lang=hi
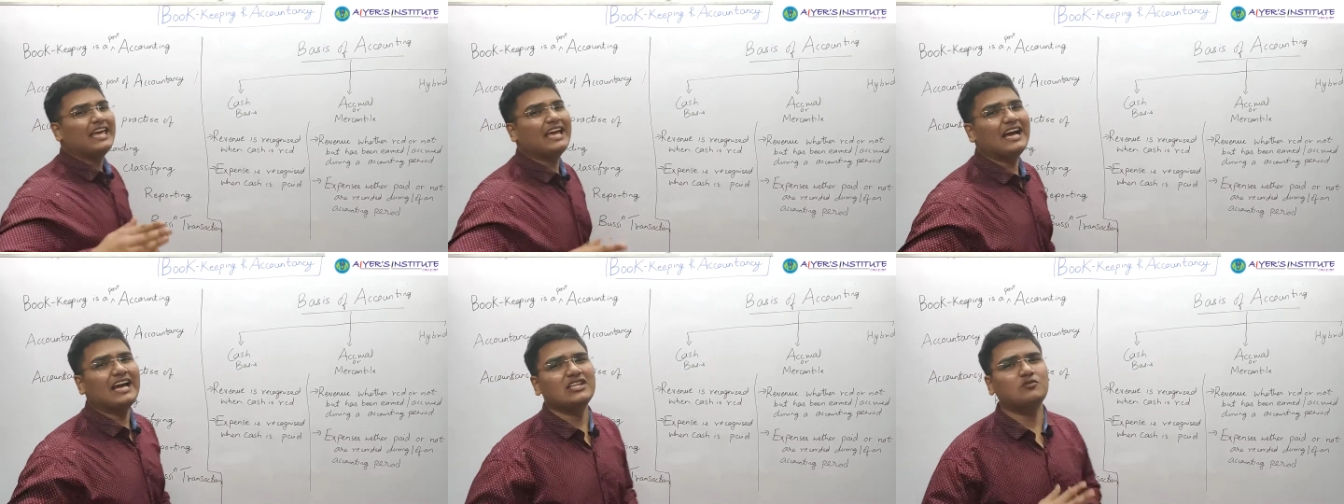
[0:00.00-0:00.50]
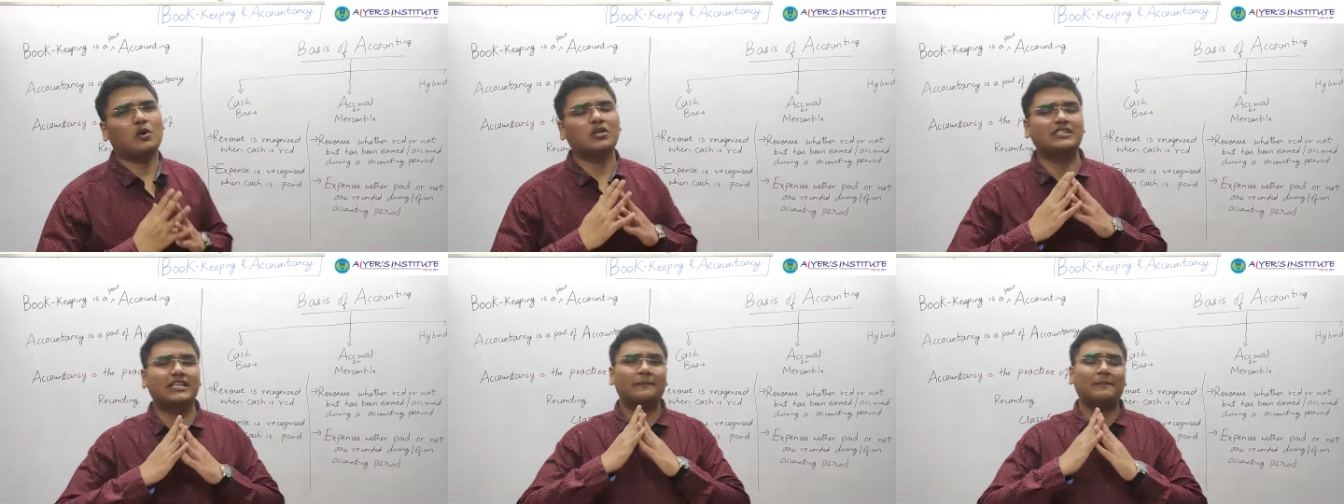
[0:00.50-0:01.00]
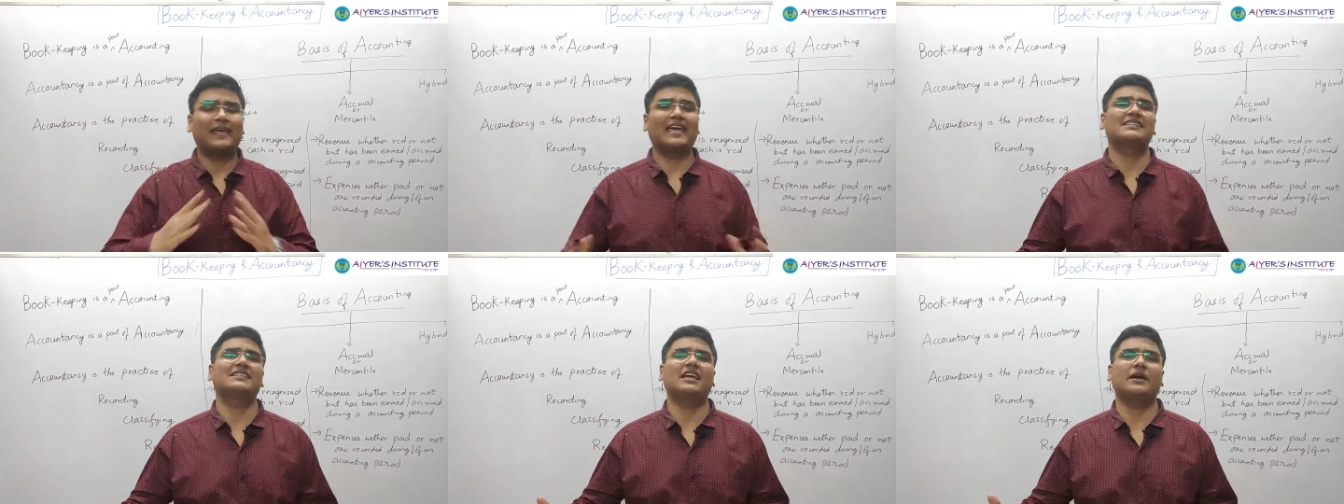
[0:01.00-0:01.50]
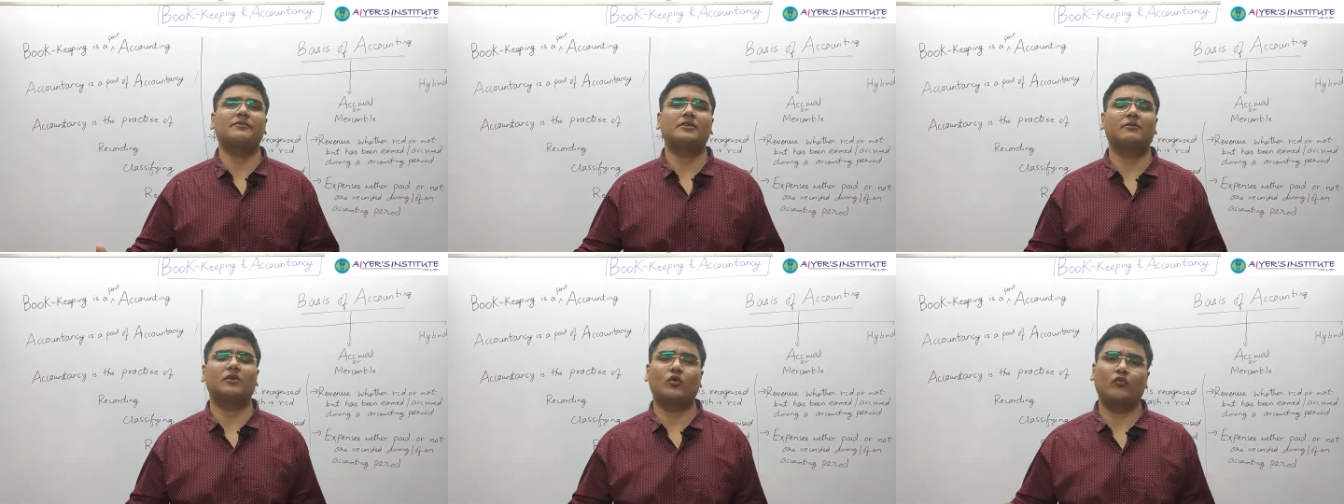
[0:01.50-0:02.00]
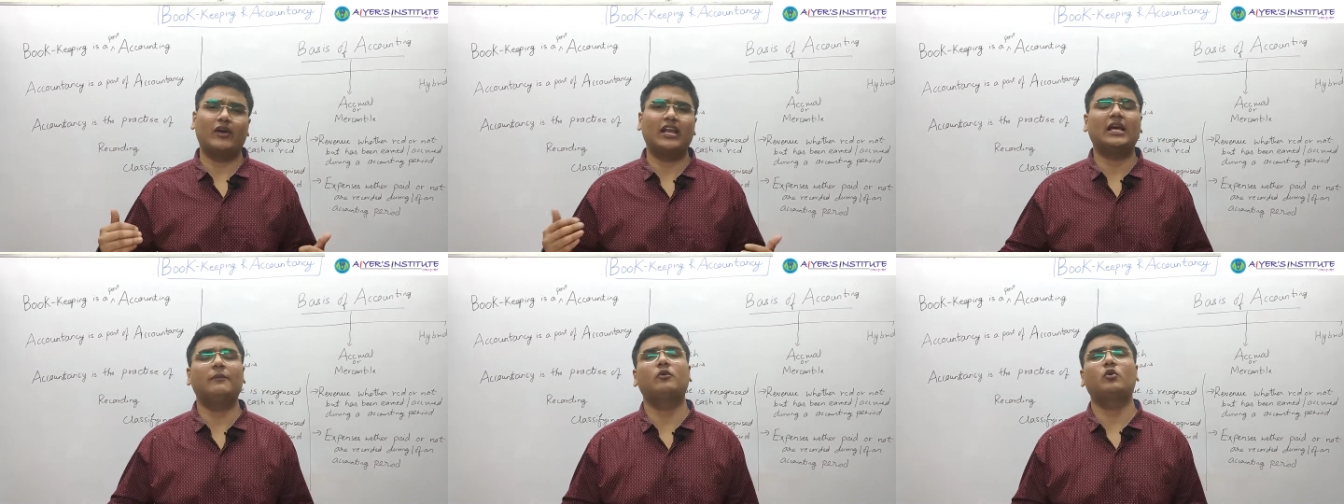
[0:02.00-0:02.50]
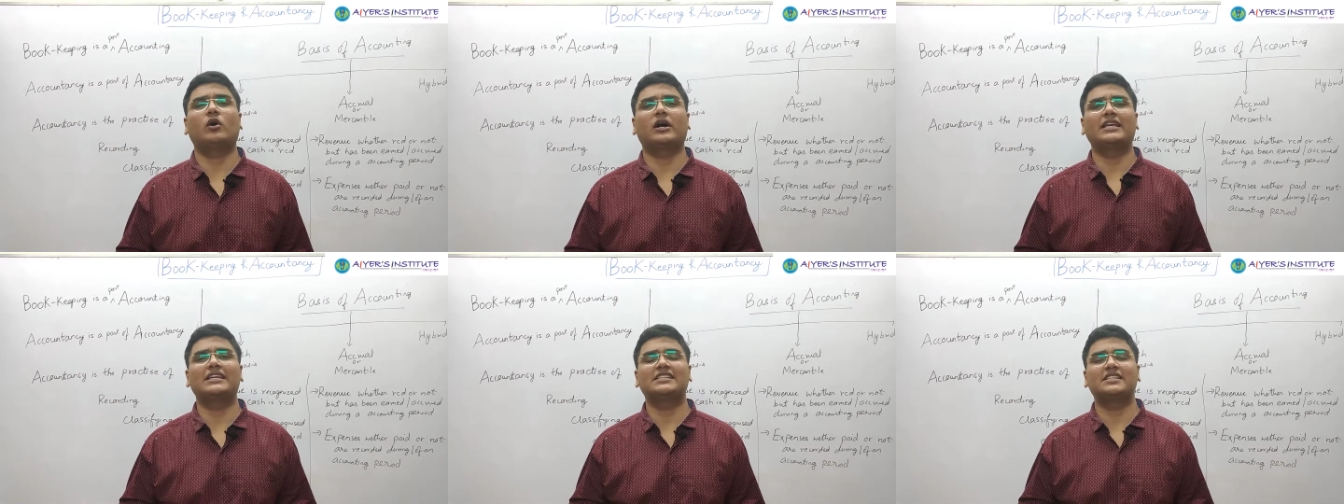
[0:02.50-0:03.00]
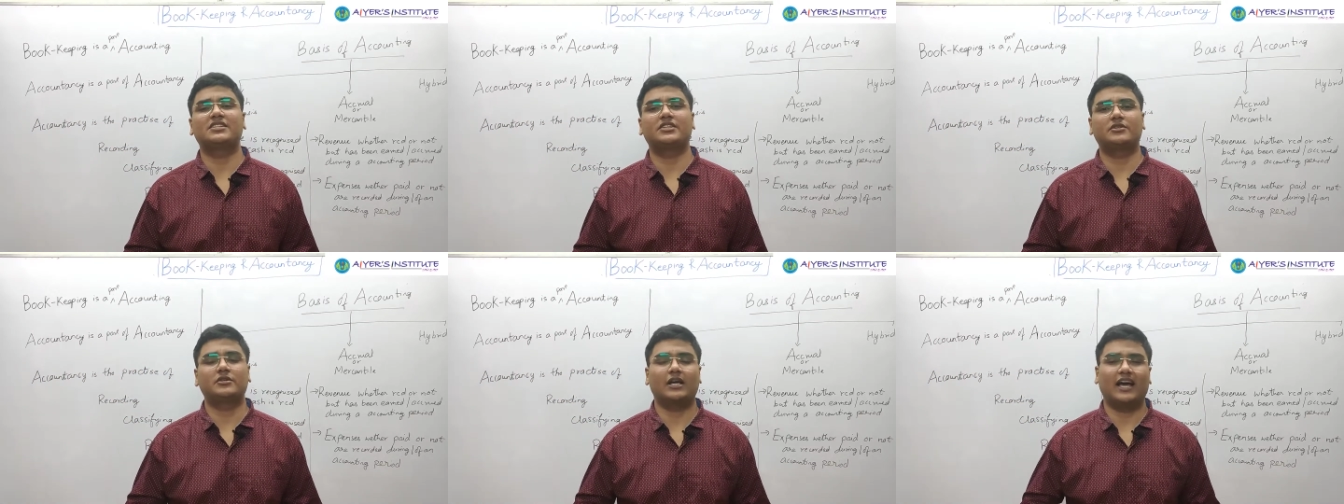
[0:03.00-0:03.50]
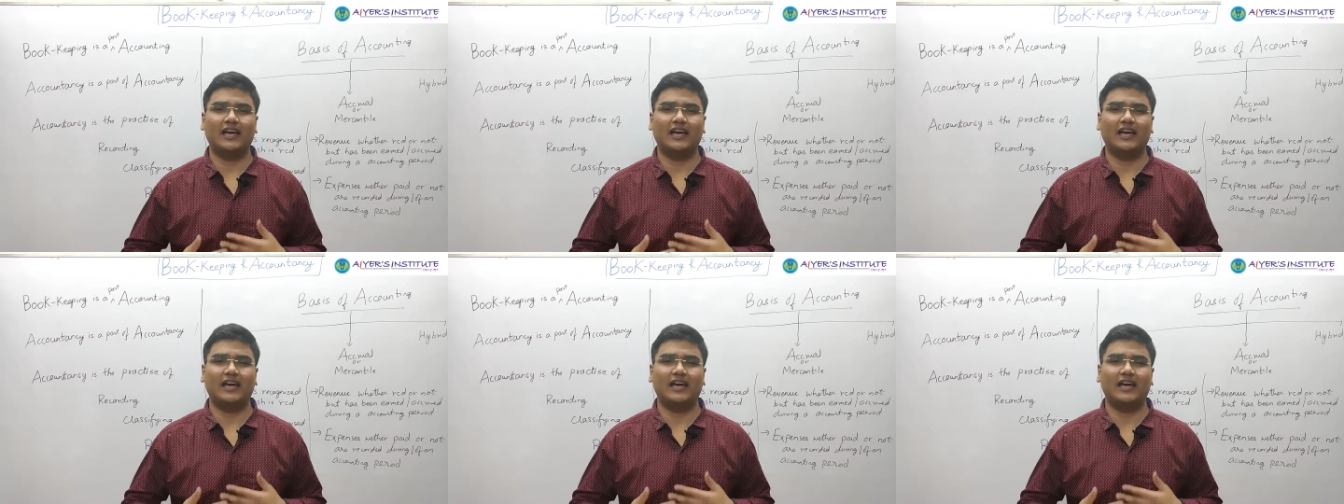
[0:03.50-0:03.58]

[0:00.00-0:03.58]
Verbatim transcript: गाइस व्हाट्सअप कैसे हैं आप सब लोग वेलकम टू आई एस इंस्टीट्यूट